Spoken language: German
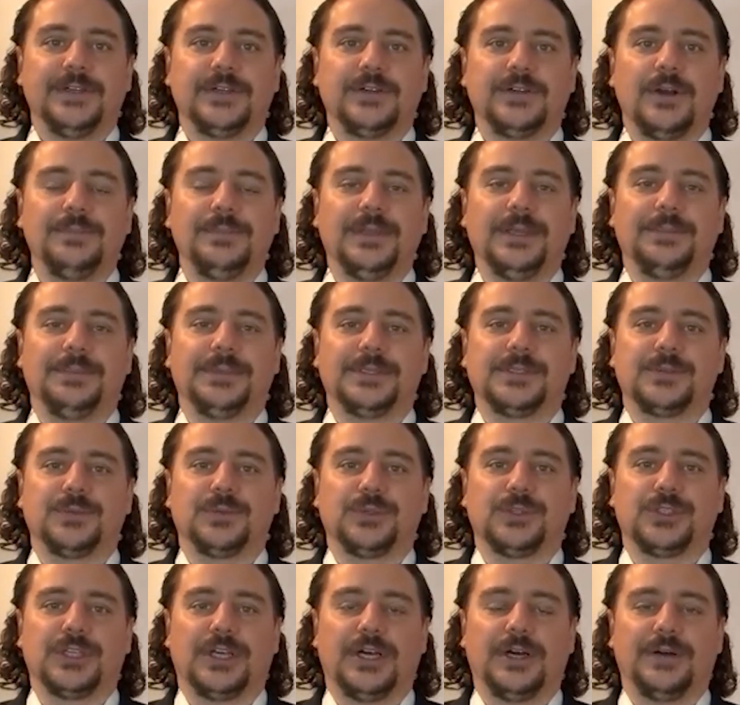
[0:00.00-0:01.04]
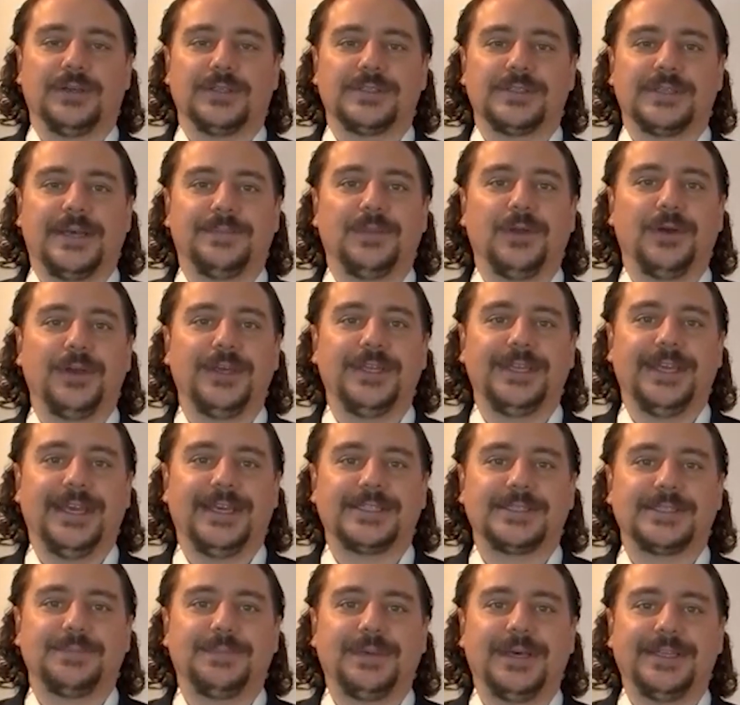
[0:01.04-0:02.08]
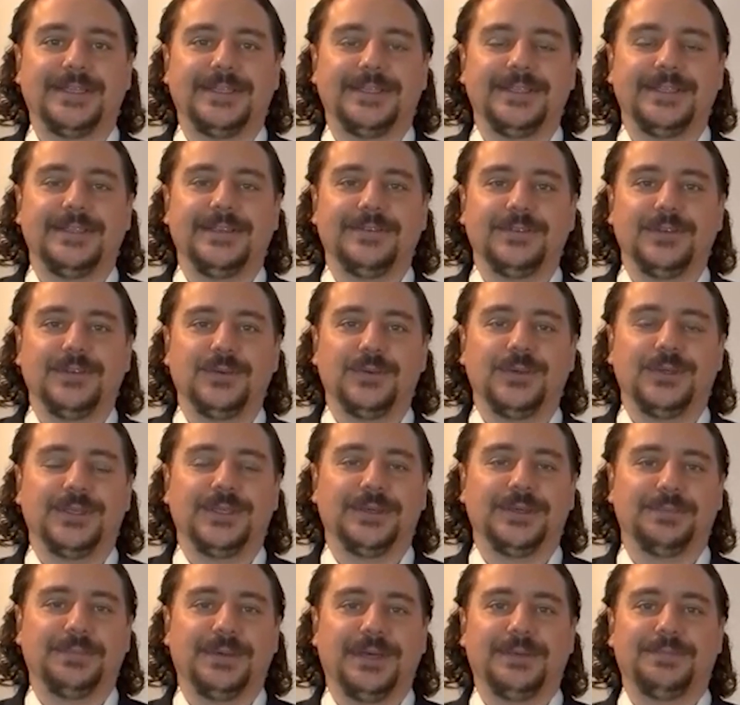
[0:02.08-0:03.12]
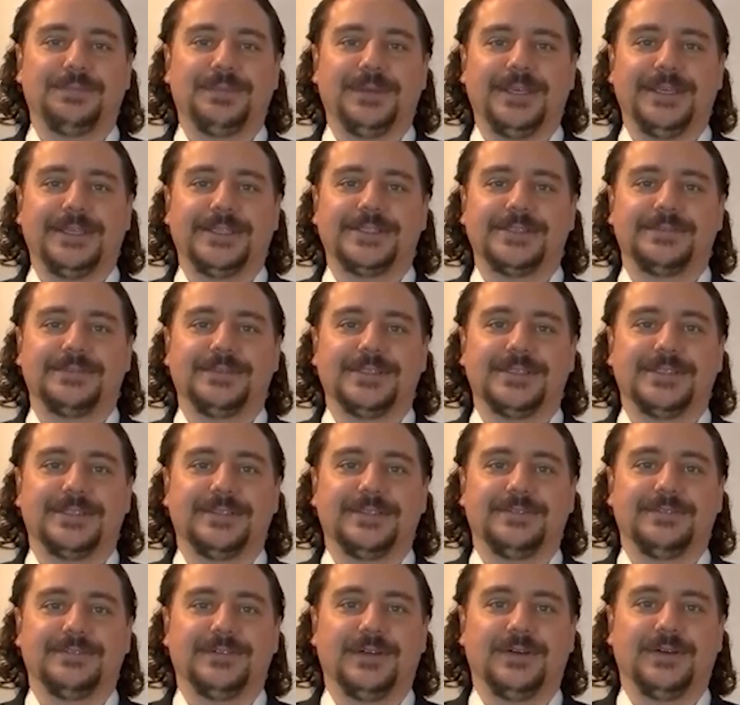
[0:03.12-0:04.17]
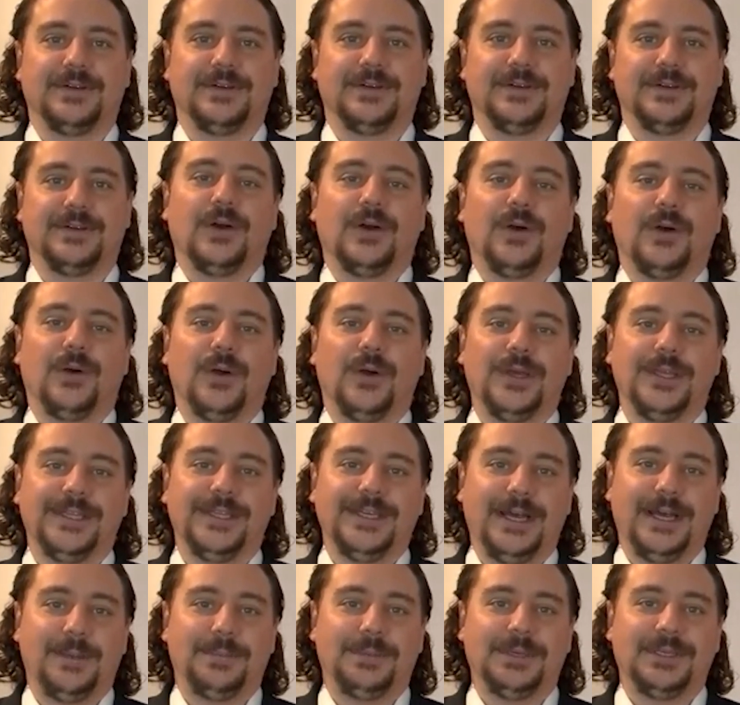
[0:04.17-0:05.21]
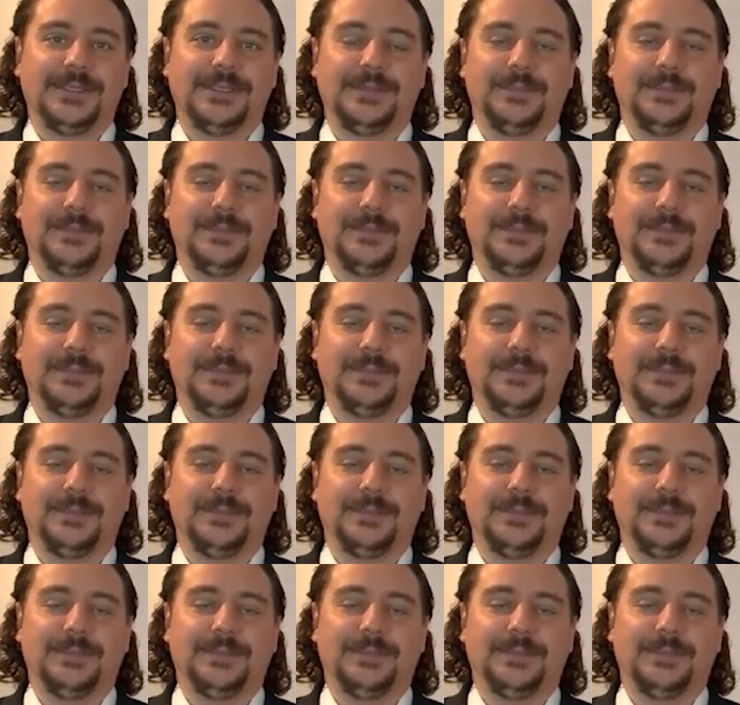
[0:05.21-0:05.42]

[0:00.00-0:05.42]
willkommen, liebe Zuschauer, zu einem neuen Experteninterview hier bei BXWIST TV. Heute habe ich